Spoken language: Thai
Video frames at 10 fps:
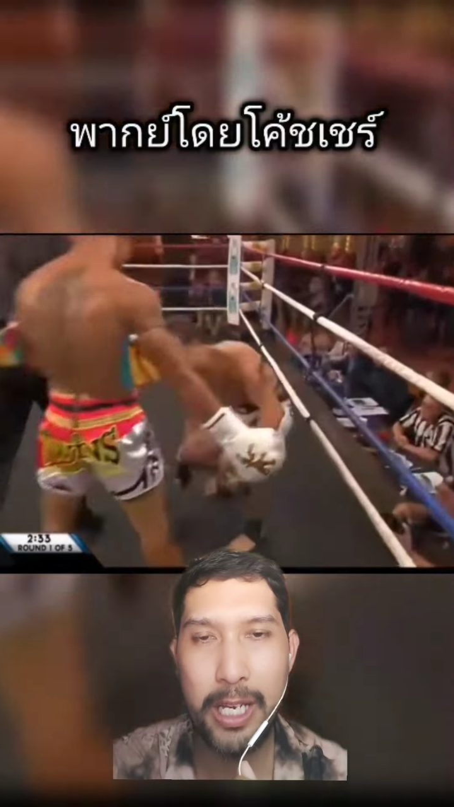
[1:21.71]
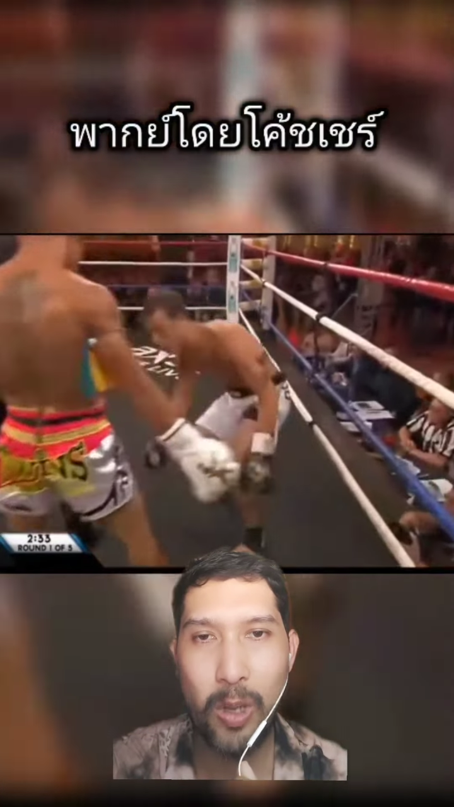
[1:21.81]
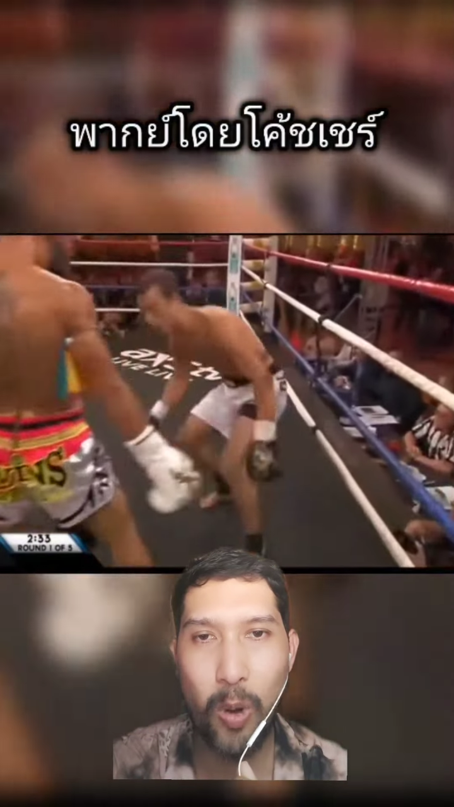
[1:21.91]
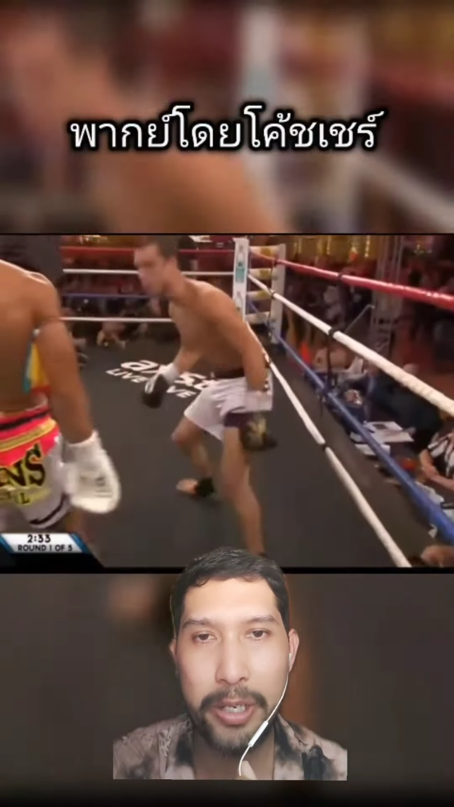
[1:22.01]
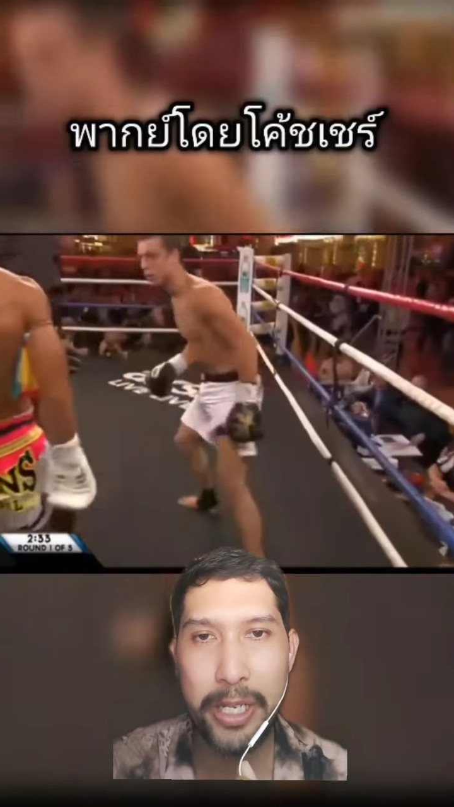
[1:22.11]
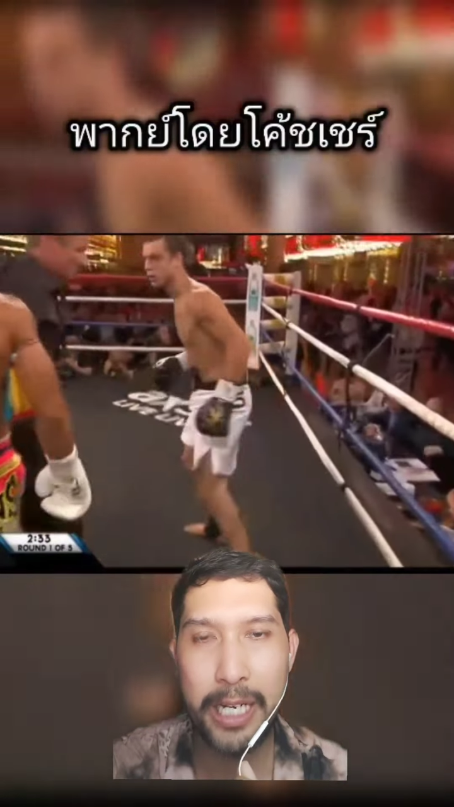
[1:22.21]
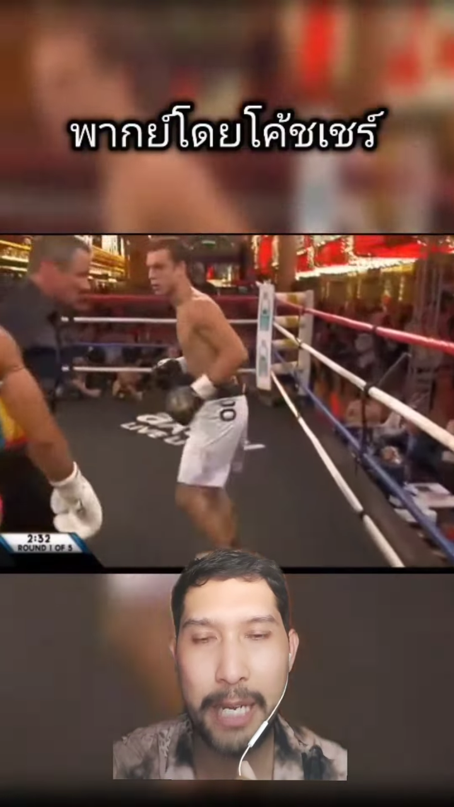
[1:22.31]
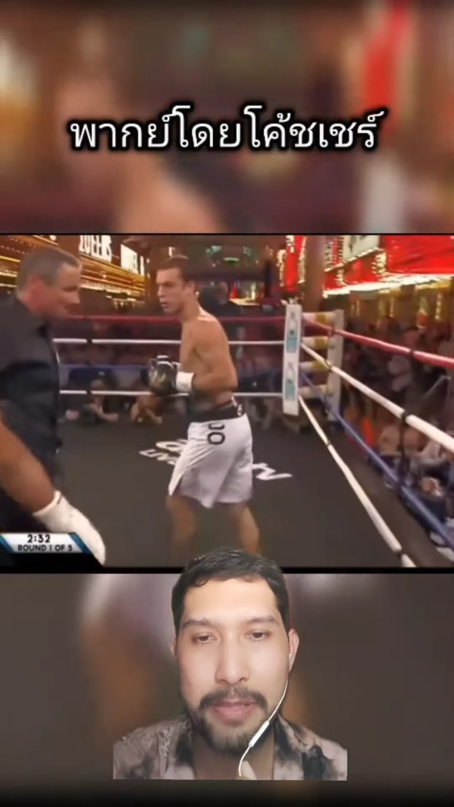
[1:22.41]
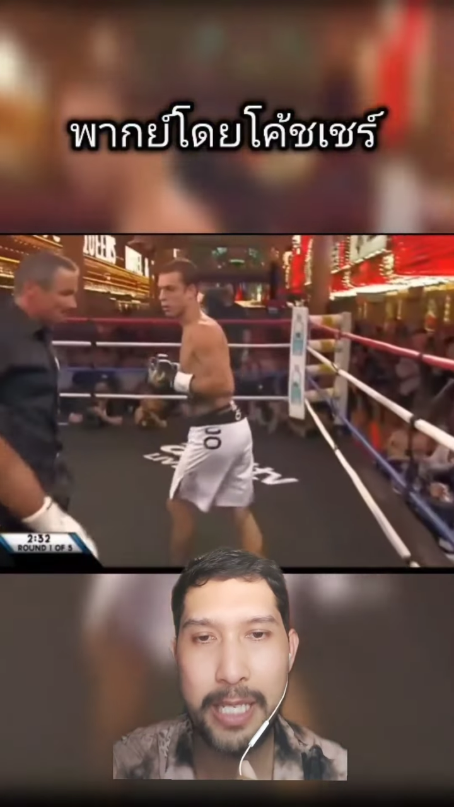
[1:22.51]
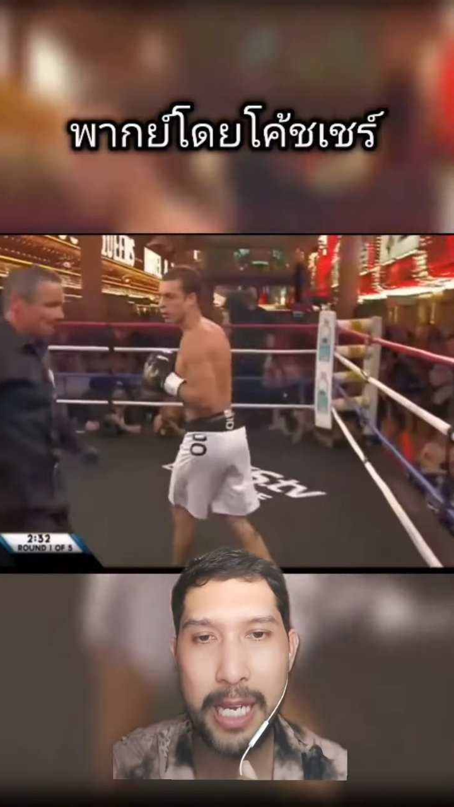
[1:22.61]
โดนดึงค
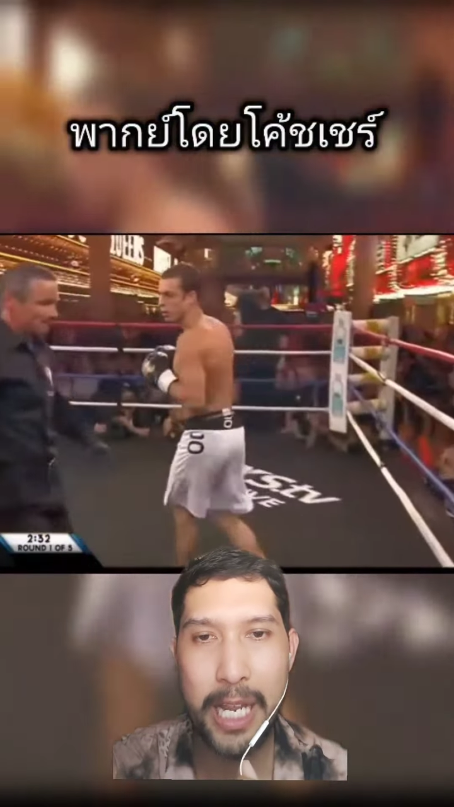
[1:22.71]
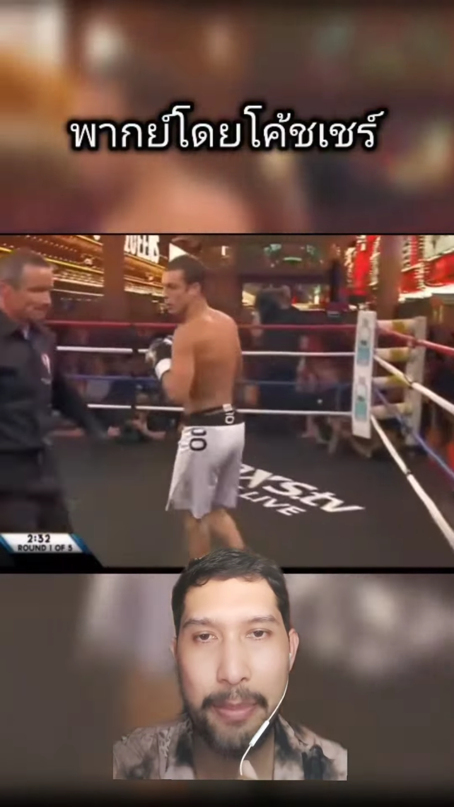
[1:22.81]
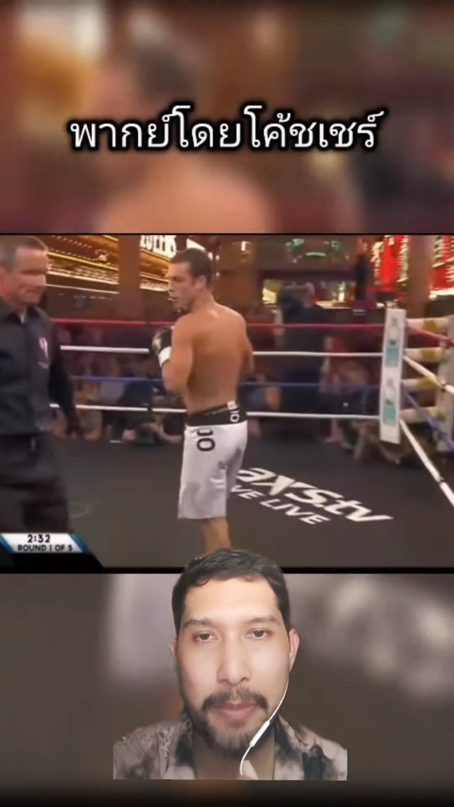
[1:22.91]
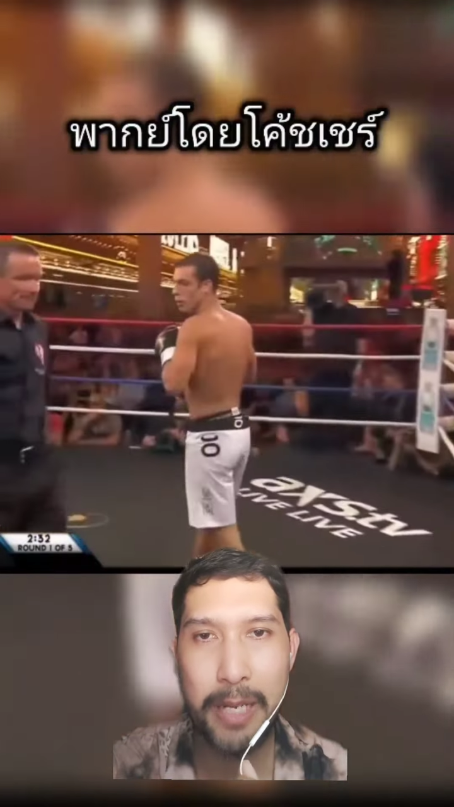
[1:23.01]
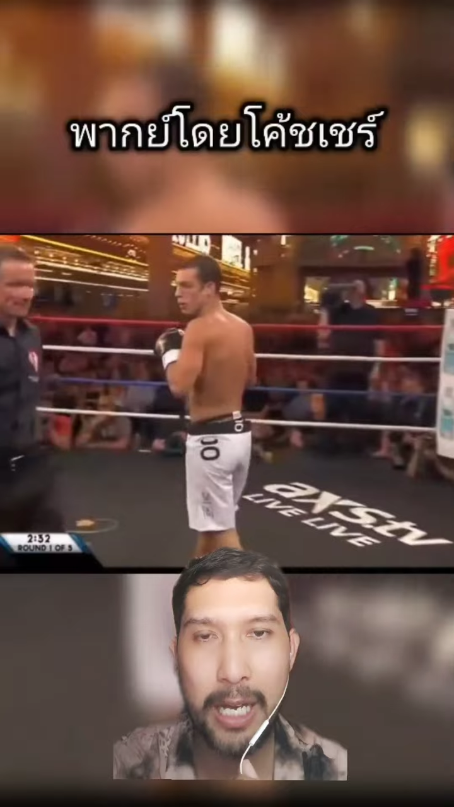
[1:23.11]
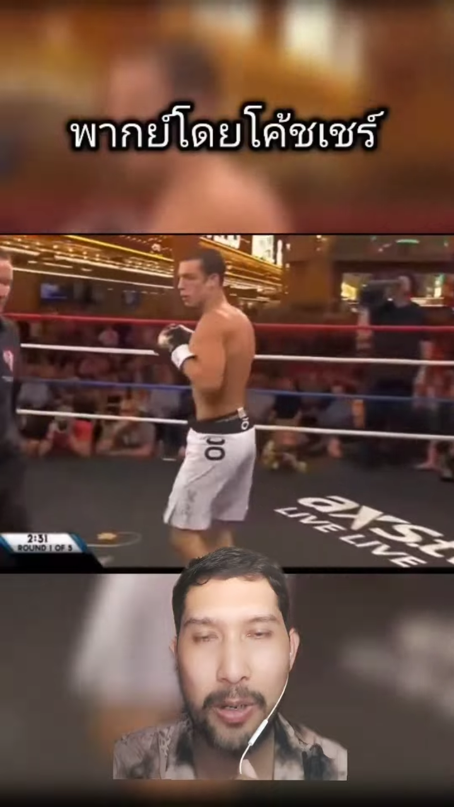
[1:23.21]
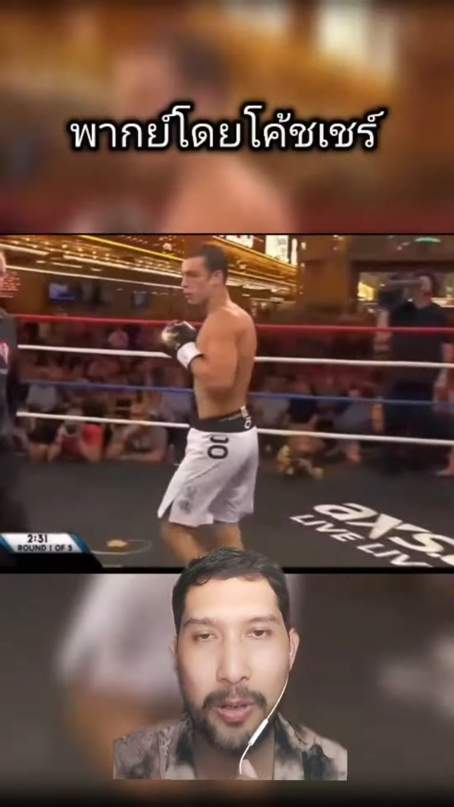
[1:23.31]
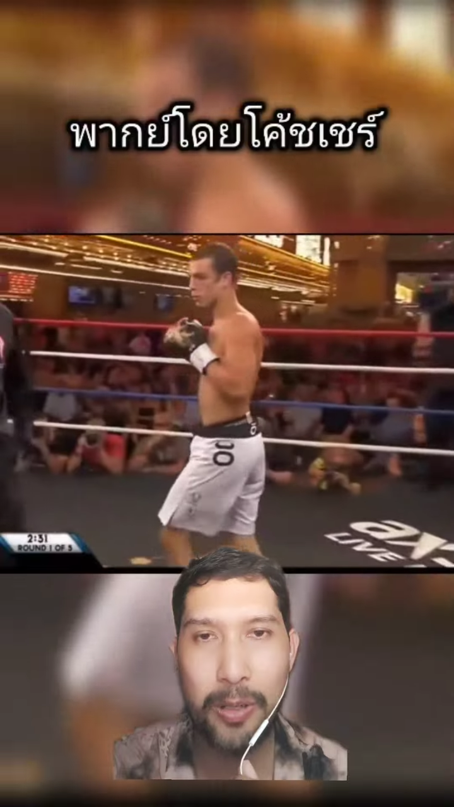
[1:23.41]
รับสี่เหลี่ยมครับคาร์โล